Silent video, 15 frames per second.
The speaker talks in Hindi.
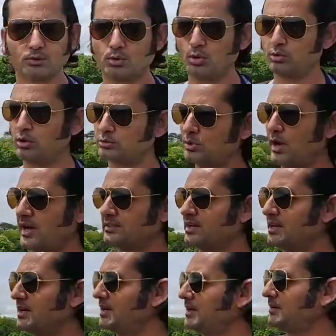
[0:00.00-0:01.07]
तो दोस्तों
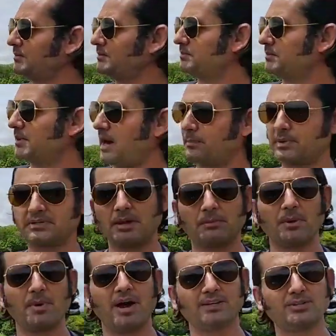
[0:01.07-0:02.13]
आज आपके
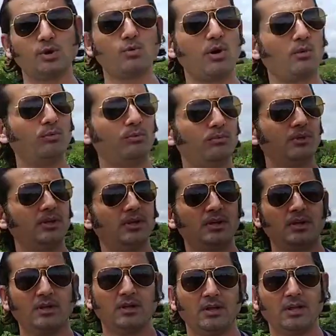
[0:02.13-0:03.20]
सामने मैं हाजिर हुआ हूँ
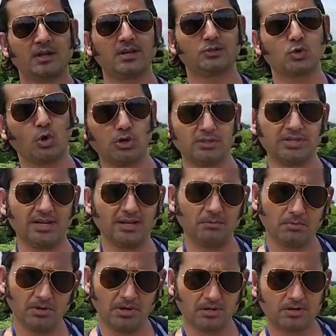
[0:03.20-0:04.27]
एक छोटी सी
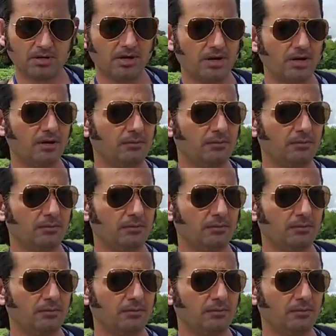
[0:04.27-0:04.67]
एक